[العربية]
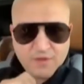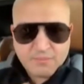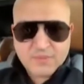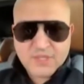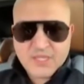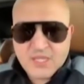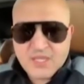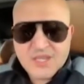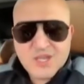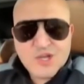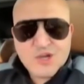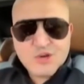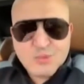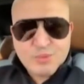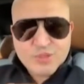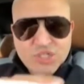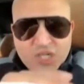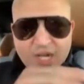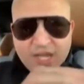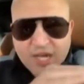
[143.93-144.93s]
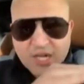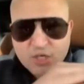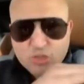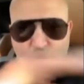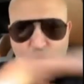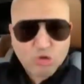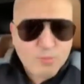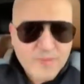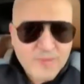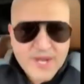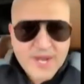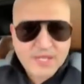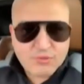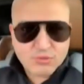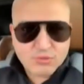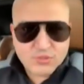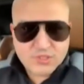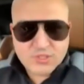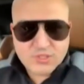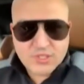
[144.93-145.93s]
فهمتني وباش نخرجوكم منها
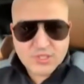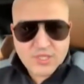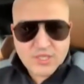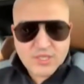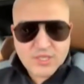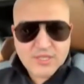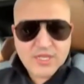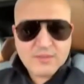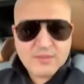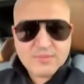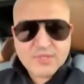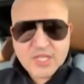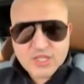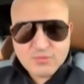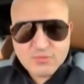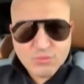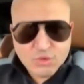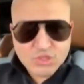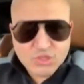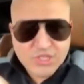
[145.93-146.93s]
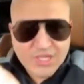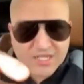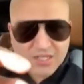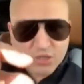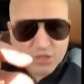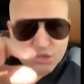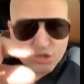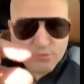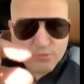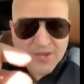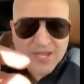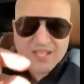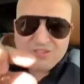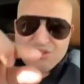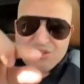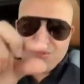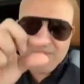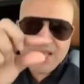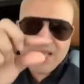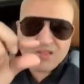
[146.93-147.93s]
تونس اللي ما تحشموش خاطر انتوما
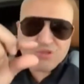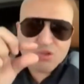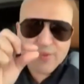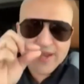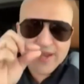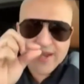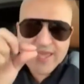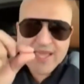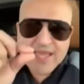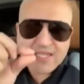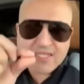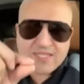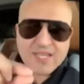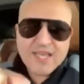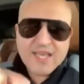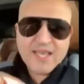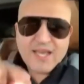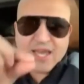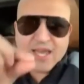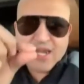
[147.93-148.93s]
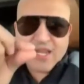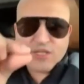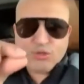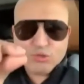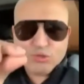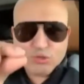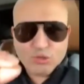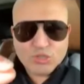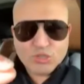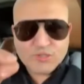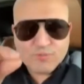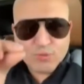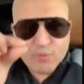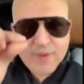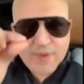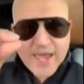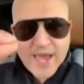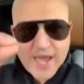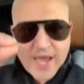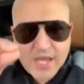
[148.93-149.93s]
انتوما انتوما ناس خليتوا تونس
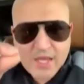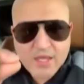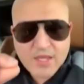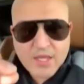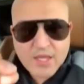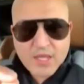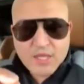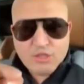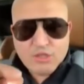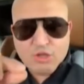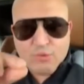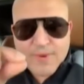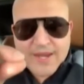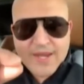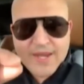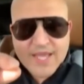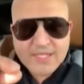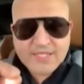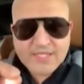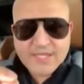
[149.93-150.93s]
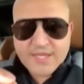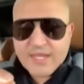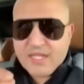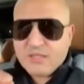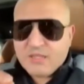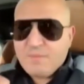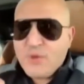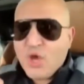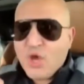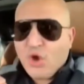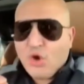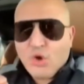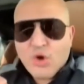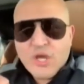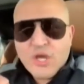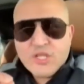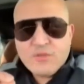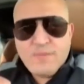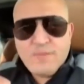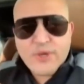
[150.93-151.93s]
مباحه انتوما ناس اللي
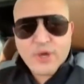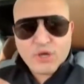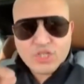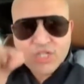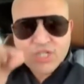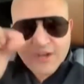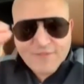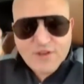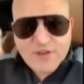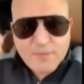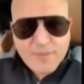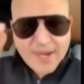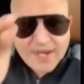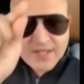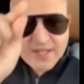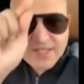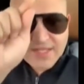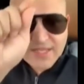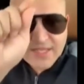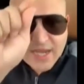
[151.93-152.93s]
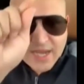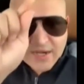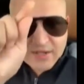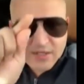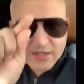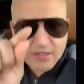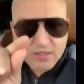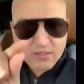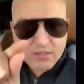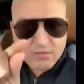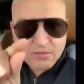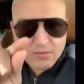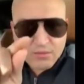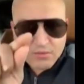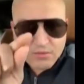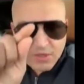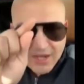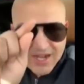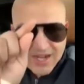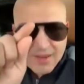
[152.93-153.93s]
تبيعوا تبيعوا شرفكم على دينار
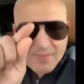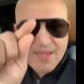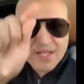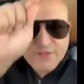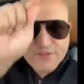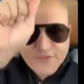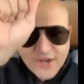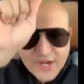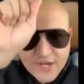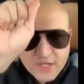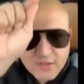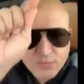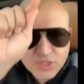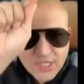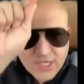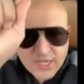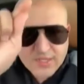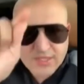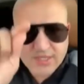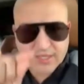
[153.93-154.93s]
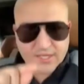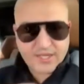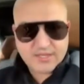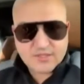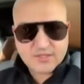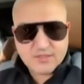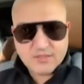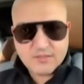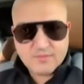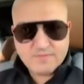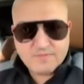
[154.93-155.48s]
على 100 فرنك مش على دينار